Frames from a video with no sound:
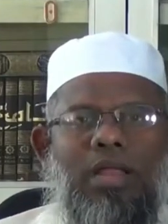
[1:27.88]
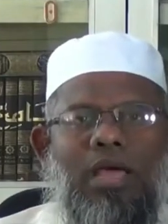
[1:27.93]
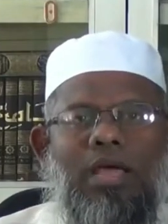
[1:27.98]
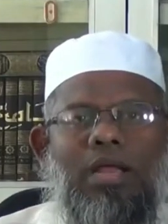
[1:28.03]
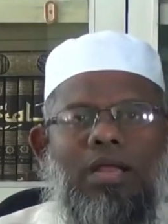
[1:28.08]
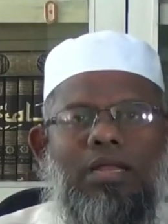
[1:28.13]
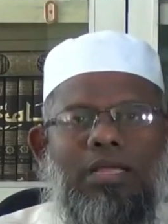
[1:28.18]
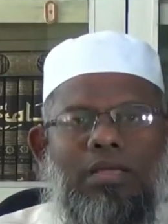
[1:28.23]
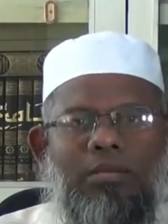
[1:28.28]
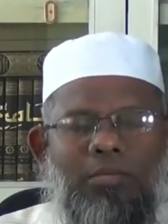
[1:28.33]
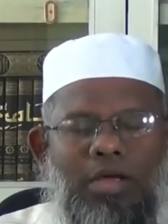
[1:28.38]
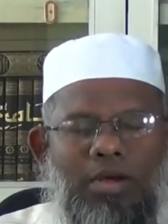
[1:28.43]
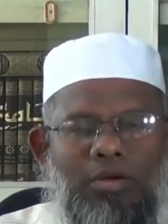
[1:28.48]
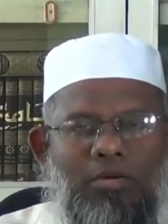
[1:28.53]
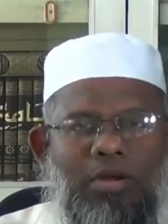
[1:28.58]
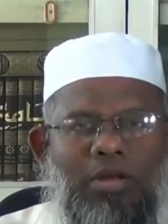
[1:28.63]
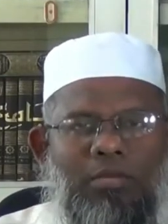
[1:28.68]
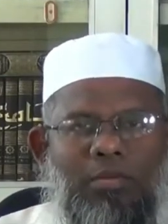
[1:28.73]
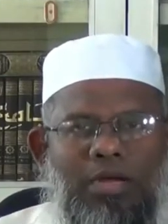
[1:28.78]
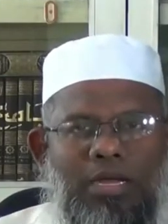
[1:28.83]
நாங்கள் ஈமான்
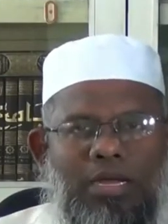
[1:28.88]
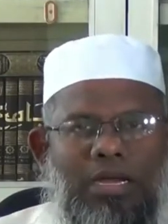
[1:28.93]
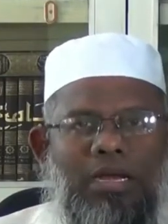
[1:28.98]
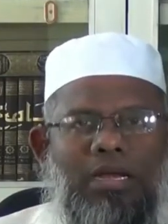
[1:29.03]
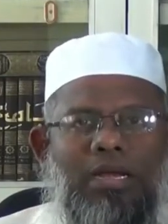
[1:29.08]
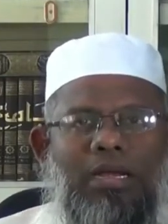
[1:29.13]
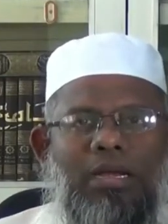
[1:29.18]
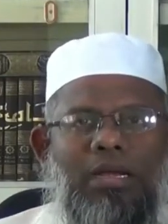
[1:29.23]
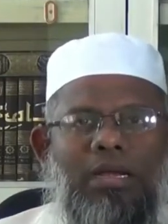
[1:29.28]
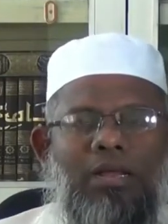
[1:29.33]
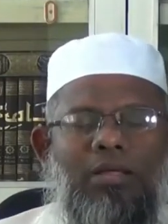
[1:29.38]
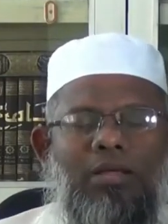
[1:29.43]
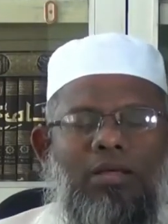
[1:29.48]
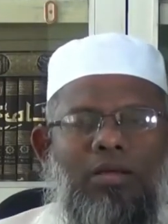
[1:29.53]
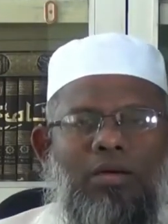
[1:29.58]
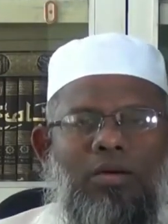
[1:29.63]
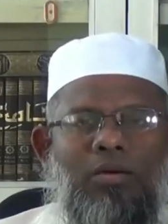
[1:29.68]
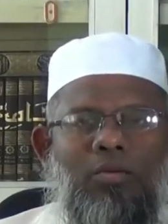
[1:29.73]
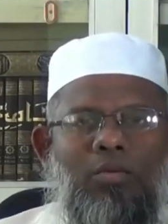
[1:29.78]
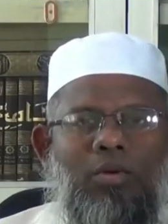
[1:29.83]
கொண்ட மக்கள்
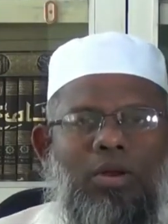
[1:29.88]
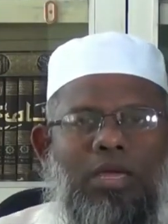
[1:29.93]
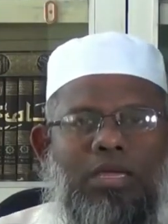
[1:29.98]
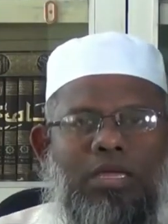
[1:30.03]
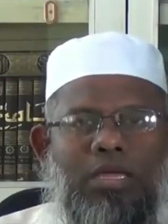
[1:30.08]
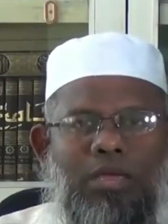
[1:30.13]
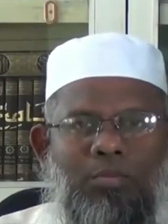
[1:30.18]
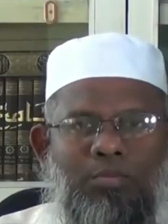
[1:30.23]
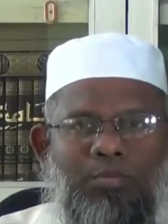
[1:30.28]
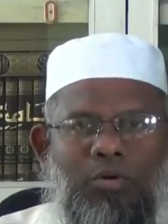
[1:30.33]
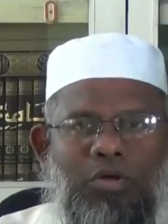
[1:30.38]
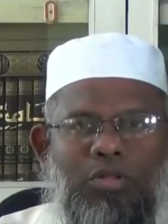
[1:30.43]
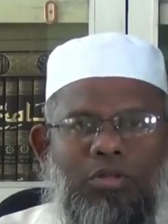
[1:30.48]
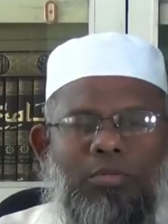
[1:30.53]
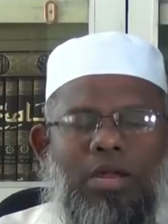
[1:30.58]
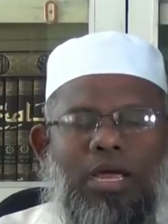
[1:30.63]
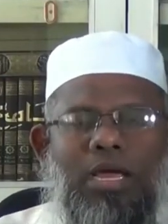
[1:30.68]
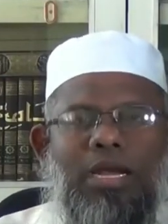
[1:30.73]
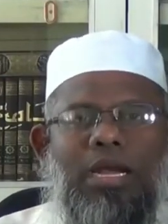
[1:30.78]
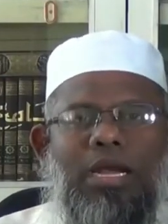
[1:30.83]
உனக்கு
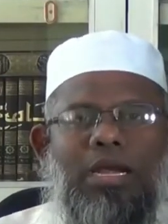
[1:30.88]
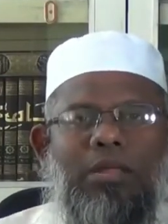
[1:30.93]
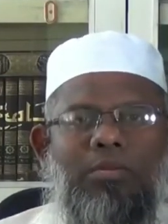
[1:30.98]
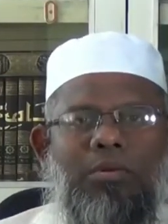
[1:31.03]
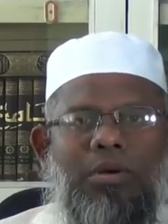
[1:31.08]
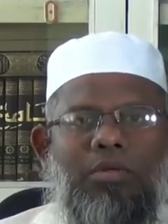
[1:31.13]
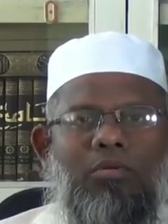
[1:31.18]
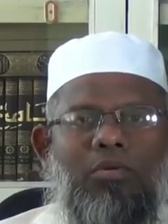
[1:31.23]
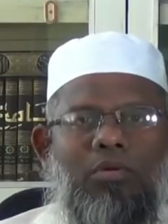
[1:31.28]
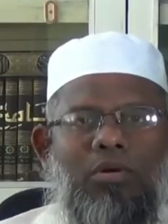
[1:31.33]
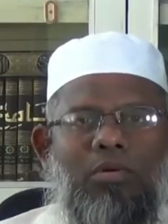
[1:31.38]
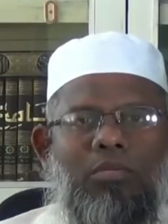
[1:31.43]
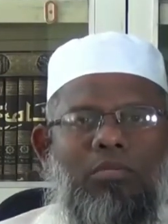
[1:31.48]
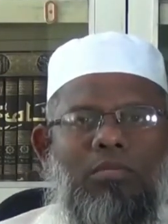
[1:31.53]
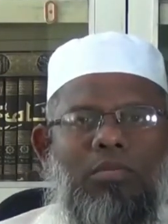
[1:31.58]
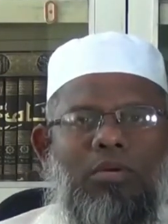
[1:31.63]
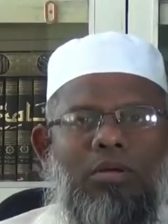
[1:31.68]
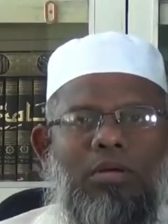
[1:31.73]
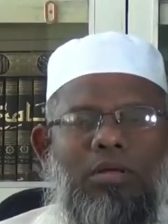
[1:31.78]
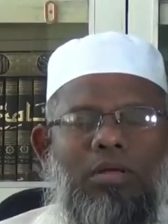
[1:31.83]
எப்போதும் நாங்கள் அடிபணிவோம்
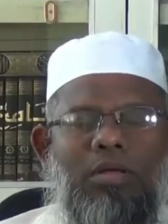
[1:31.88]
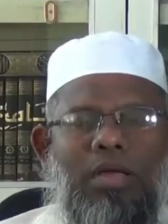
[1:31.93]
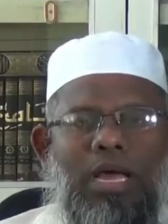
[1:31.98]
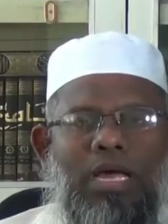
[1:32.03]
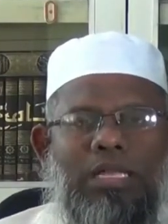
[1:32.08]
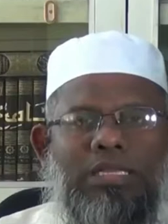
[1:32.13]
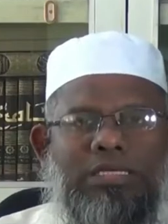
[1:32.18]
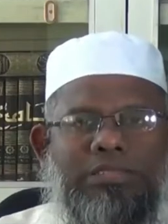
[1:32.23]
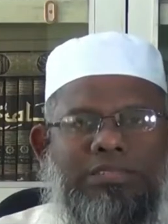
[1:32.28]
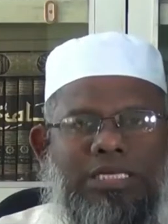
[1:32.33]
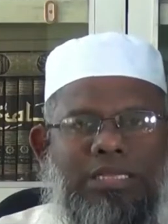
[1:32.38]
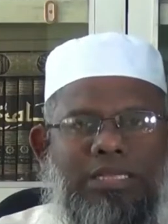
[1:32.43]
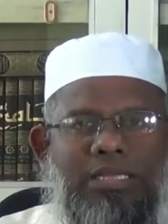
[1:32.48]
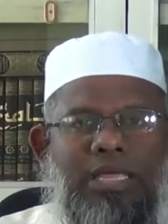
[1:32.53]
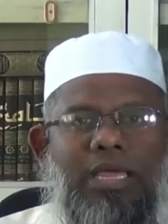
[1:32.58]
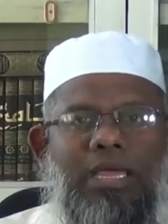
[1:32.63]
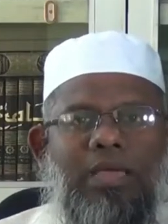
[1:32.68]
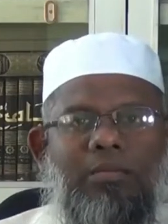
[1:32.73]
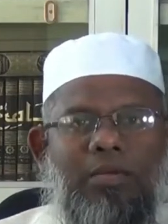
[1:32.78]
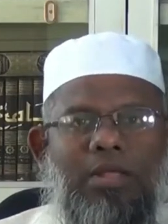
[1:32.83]
அதில்
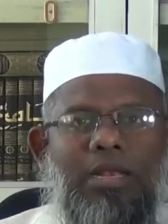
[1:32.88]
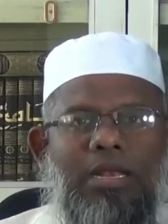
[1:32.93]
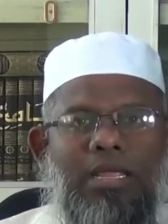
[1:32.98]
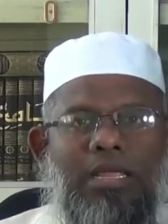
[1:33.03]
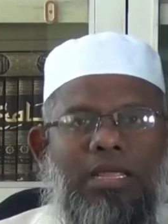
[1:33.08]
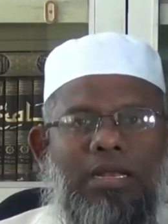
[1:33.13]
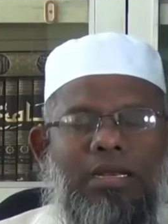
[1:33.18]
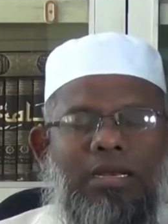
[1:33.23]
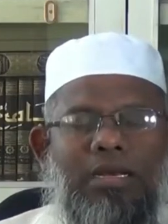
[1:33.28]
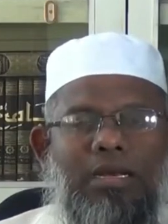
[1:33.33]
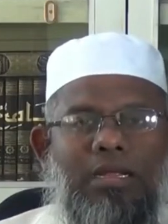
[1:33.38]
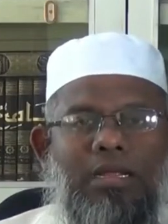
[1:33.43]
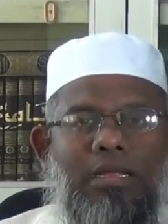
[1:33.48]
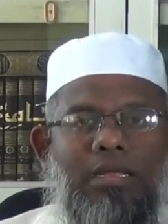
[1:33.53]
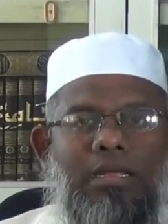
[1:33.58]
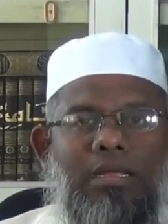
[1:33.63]
சந்தேகம் இல்லை என்று